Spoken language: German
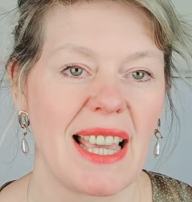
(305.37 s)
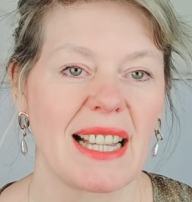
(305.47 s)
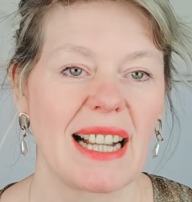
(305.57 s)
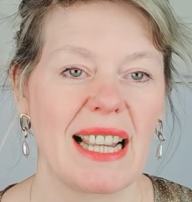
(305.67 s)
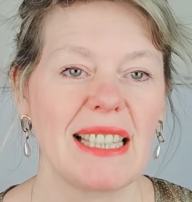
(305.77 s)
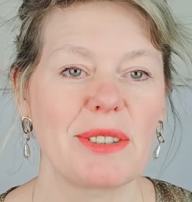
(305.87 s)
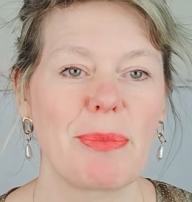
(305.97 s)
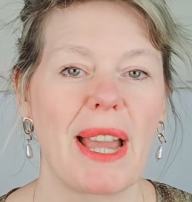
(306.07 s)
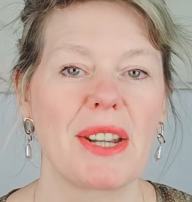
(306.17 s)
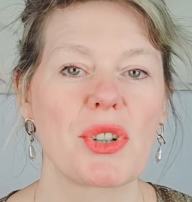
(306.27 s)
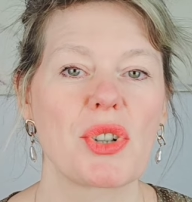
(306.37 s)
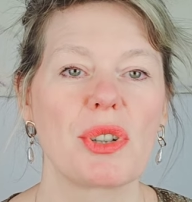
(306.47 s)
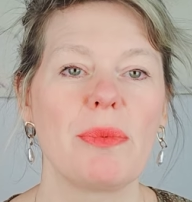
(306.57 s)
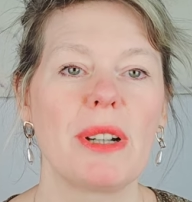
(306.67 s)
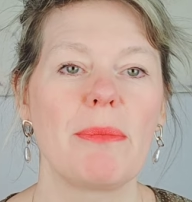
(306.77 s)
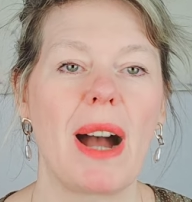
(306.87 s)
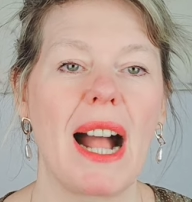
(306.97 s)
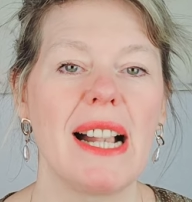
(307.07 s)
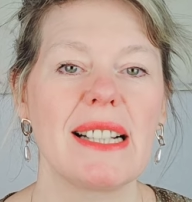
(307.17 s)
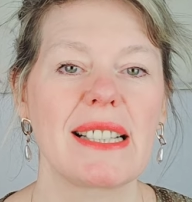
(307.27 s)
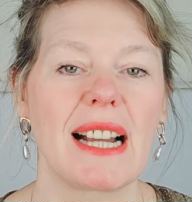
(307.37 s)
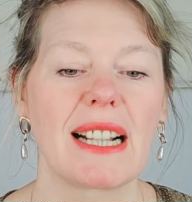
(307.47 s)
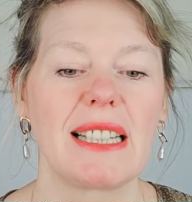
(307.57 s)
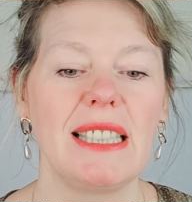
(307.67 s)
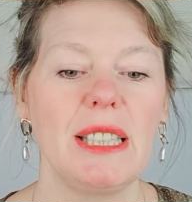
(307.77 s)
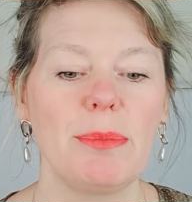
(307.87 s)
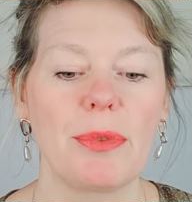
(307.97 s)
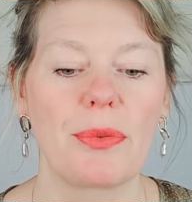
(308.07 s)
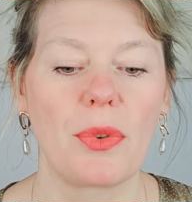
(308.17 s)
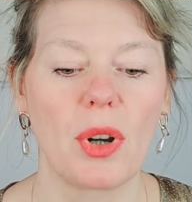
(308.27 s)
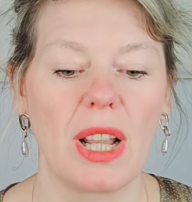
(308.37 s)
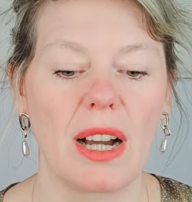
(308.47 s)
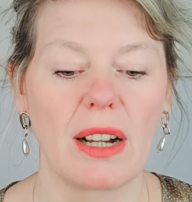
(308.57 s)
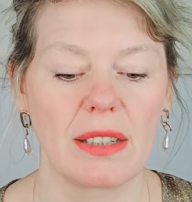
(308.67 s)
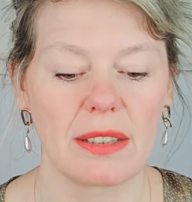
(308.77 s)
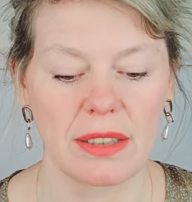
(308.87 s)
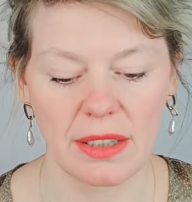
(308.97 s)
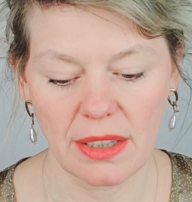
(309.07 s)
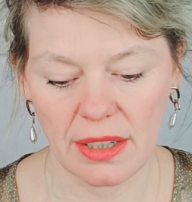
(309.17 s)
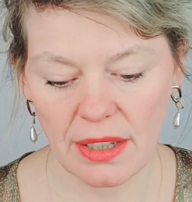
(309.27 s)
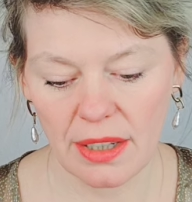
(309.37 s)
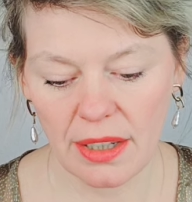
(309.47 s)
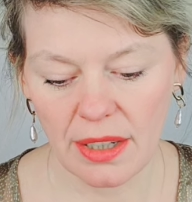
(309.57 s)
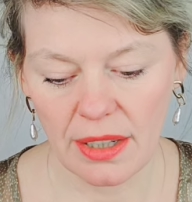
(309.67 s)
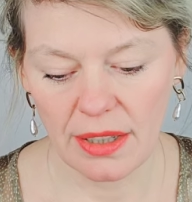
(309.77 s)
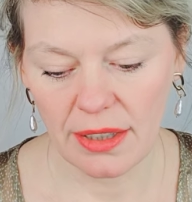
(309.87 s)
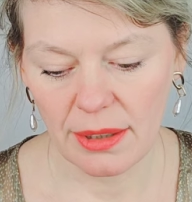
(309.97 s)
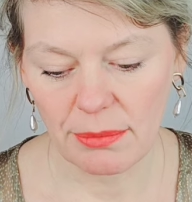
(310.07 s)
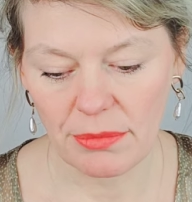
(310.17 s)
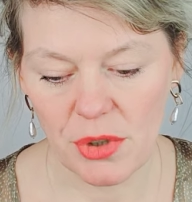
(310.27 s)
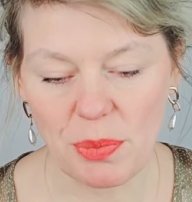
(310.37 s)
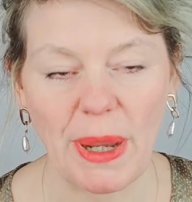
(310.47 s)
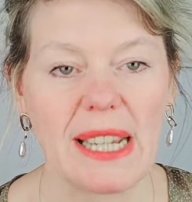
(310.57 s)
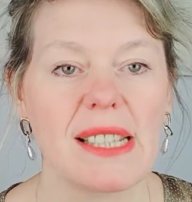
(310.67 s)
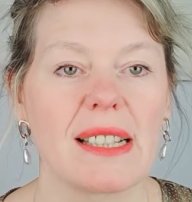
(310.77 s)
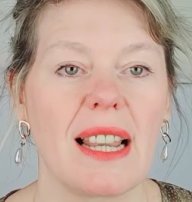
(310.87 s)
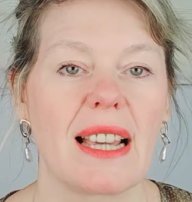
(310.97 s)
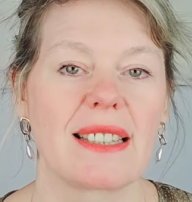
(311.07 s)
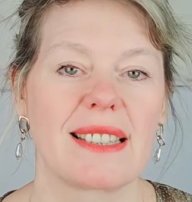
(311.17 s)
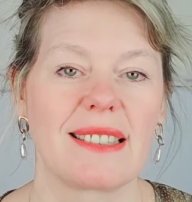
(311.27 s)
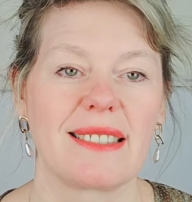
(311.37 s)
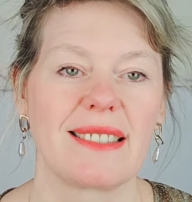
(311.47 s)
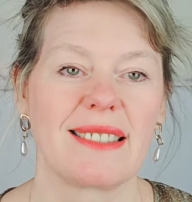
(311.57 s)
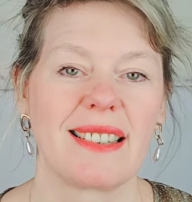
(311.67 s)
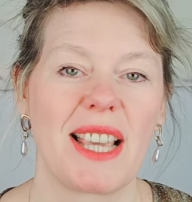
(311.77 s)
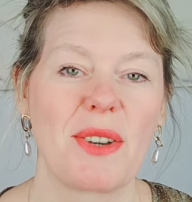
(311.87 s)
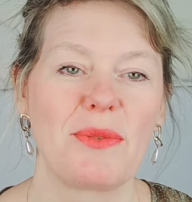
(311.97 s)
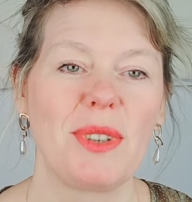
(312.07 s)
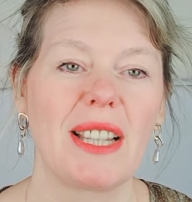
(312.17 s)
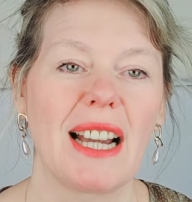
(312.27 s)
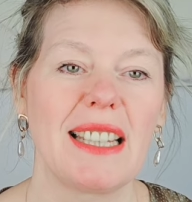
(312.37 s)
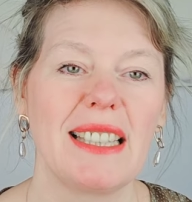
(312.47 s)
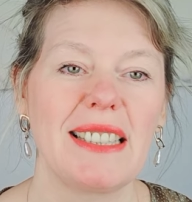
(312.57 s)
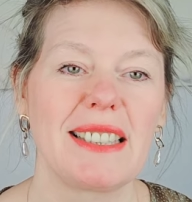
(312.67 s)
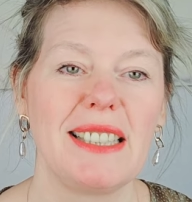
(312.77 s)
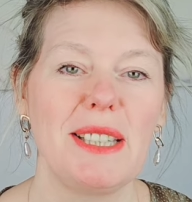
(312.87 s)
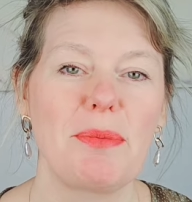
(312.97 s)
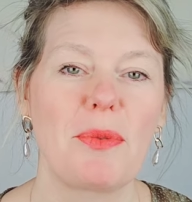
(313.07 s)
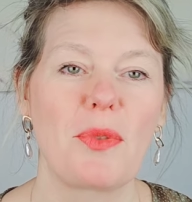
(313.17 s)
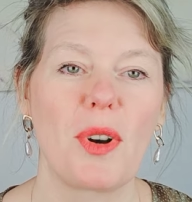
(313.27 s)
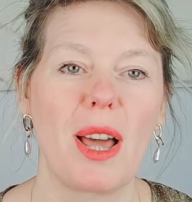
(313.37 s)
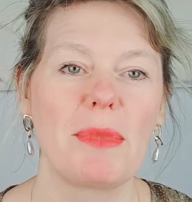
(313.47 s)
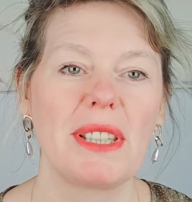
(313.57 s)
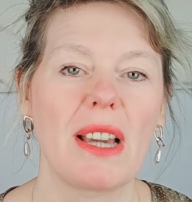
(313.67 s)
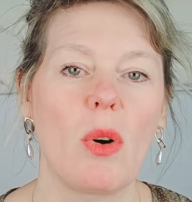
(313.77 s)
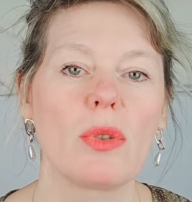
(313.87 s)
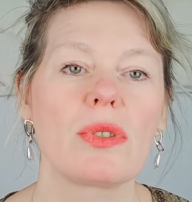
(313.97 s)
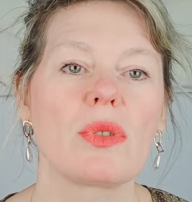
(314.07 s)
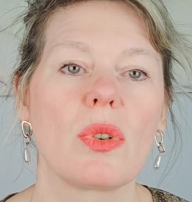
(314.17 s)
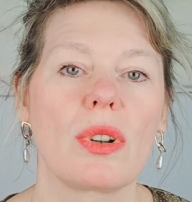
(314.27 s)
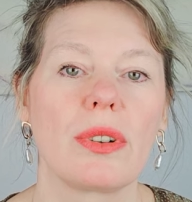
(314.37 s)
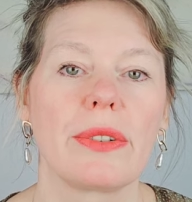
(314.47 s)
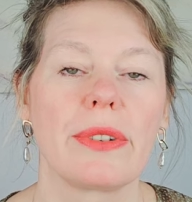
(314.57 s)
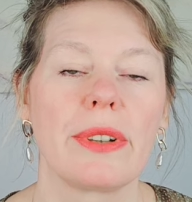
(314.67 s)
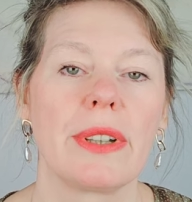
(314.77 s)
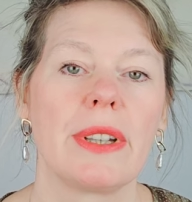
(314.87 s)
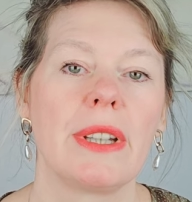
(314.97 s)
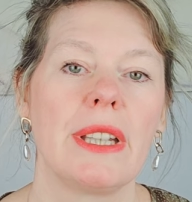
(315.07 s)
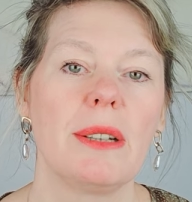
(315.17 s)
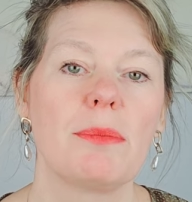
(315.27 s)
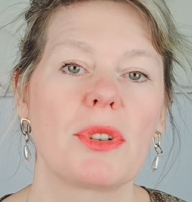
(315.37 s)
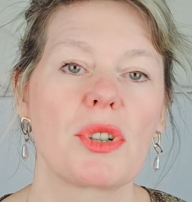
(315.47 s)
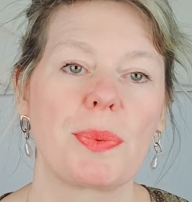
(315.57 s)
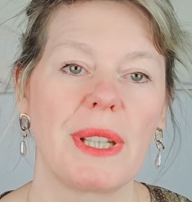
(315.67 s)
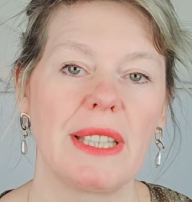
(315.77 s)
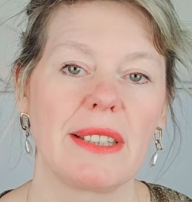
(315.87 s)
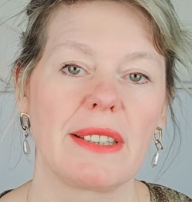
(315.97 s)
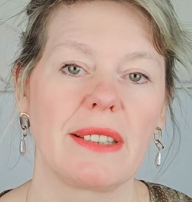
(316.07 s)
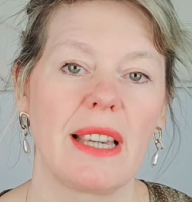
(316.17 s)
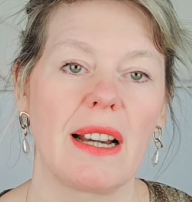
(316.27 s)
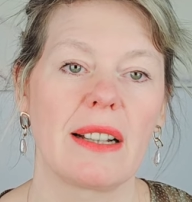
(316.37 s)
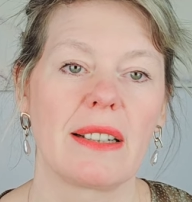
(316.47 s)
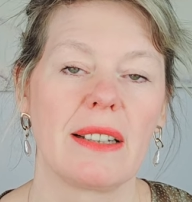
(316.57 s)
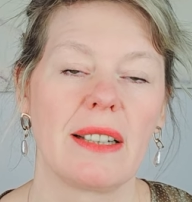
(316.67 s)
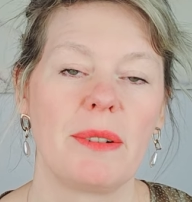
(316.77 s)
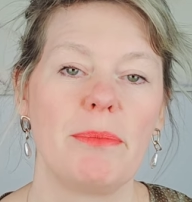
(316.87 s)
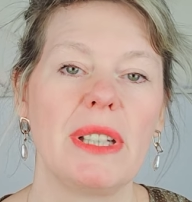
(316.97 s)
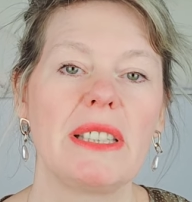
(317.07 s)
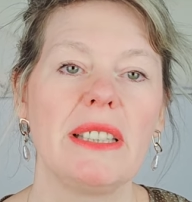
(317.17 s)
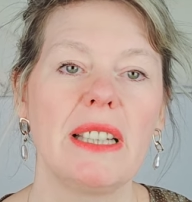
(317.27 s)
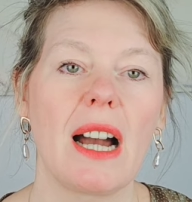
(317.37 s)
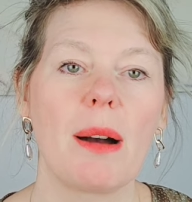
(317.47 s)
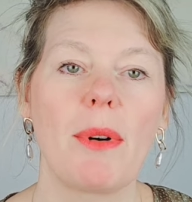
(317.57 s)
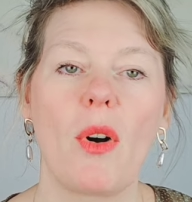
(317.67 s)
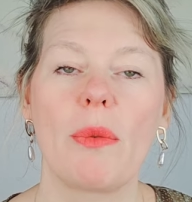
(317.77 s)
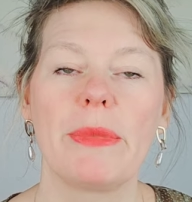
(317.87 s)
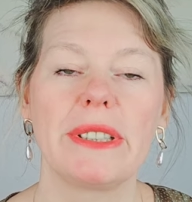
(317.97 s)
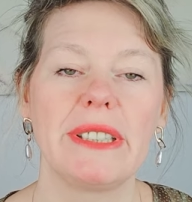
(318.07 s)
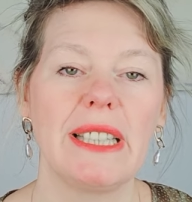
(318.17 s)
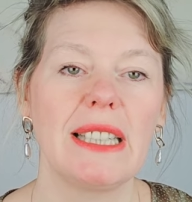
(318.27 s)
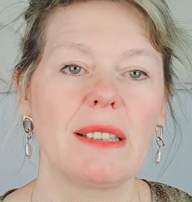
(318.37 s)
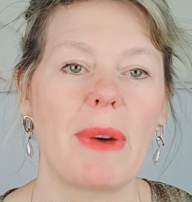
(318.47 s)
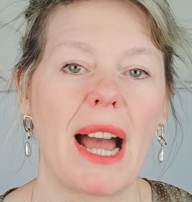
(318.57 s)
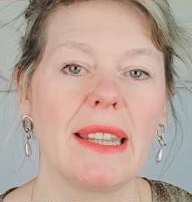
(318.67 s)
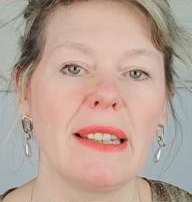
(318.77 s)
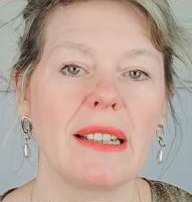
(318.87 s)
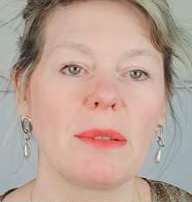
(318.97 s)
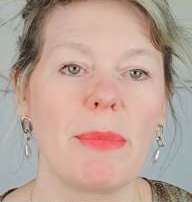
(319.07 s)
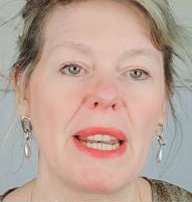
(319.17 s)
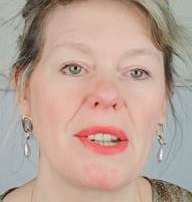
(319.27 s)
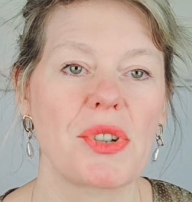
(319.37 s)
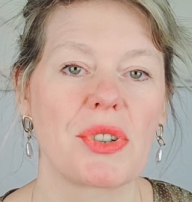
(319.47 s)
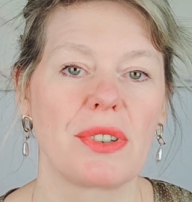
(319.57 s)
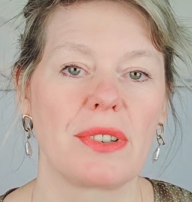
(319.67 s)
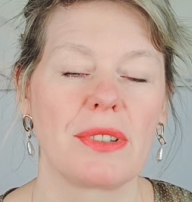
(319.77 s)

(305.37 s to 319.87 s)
Kann ich meine Stimme im Alltag liebevoller ähm, sprechen lassen? Wie kann ich liebevoller mich ausdrücken im Gespräch, ja? Mit ihr, aber auch mit jedem anderen Menschen.